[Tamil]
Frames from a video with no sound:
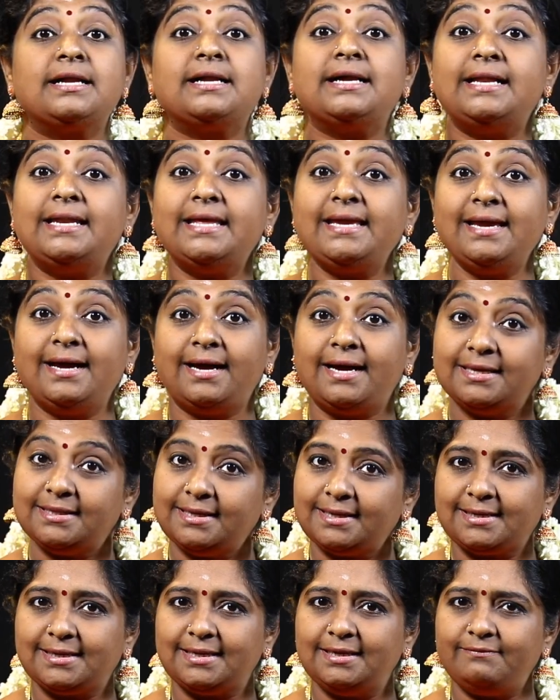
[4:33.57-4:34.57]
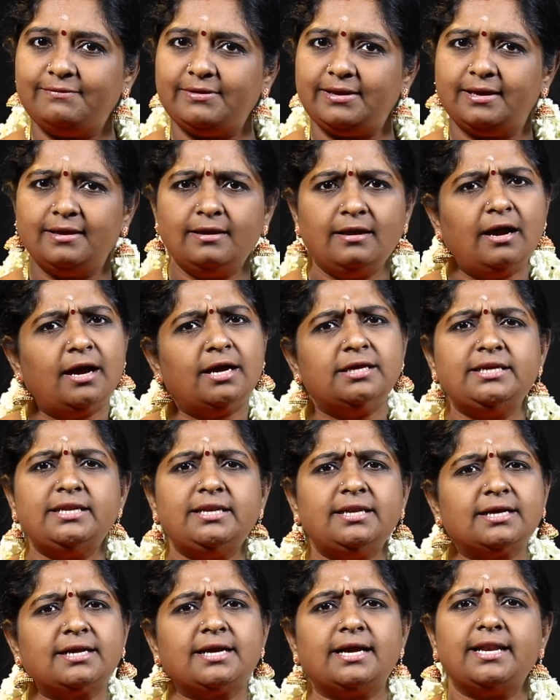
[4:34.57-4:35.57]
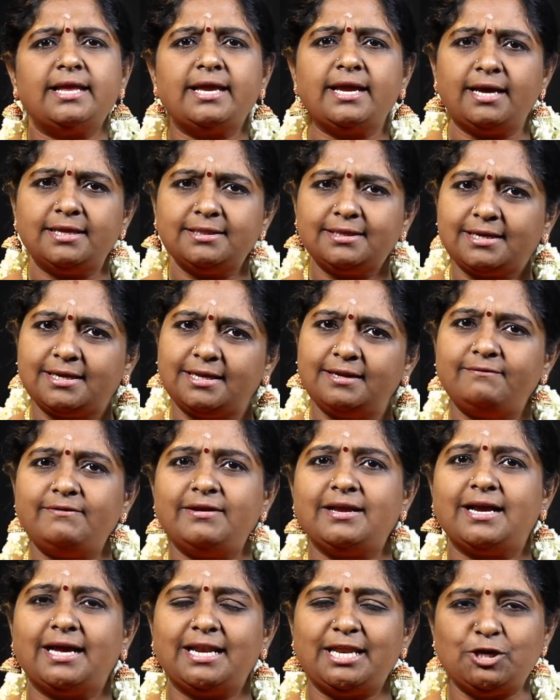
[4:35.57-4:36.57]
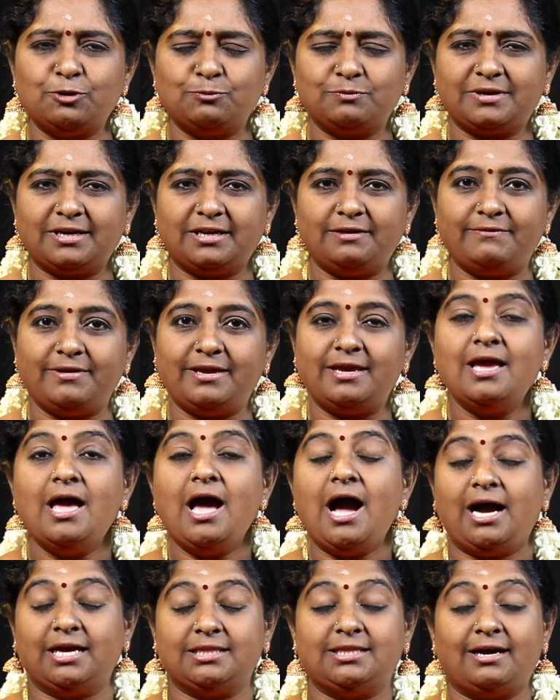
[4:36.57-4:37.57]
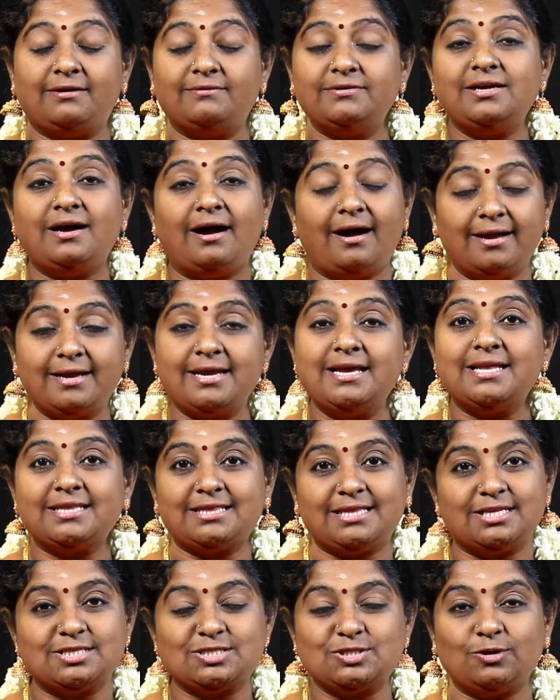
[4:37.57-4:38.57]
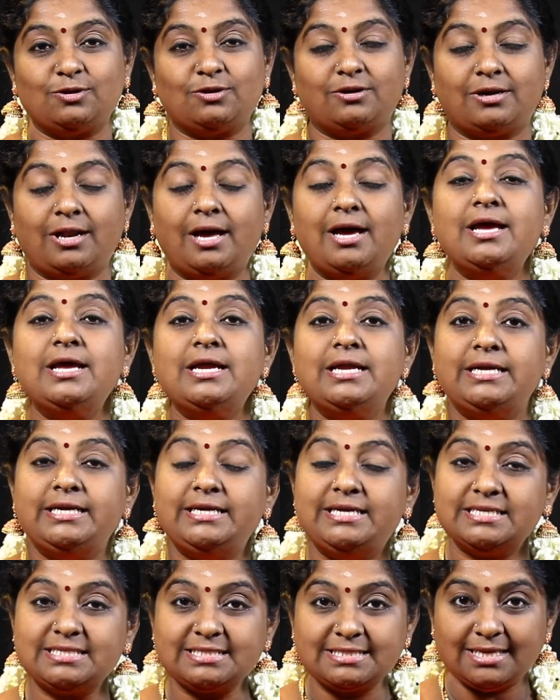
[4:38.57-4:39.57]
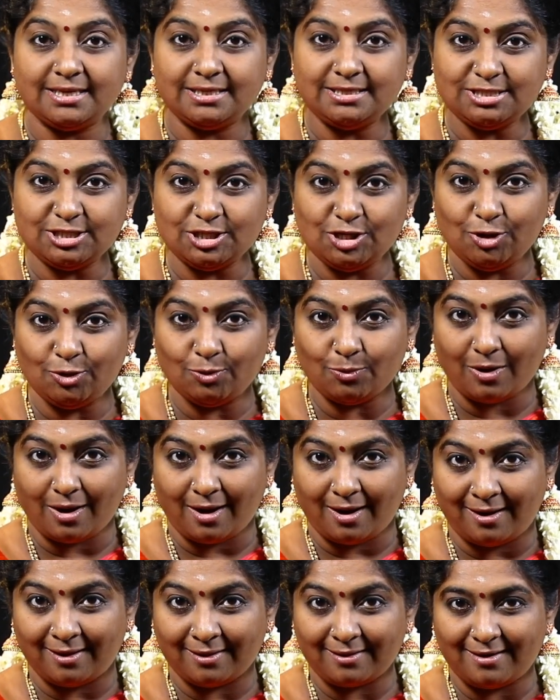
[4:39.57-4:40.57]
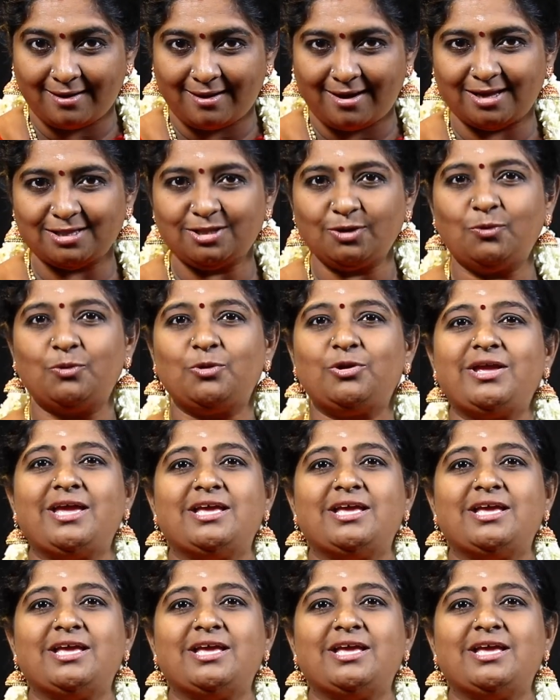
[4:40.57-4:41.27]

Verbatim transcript: கலையாத கல்வி அது என்ன கலையாத கல்வி கலையும் கல்வி அதாவது ஆங்கிலத்தில் சொல்லணும்னா டிஸ்கண்டினியூ ஆகாத ஒரு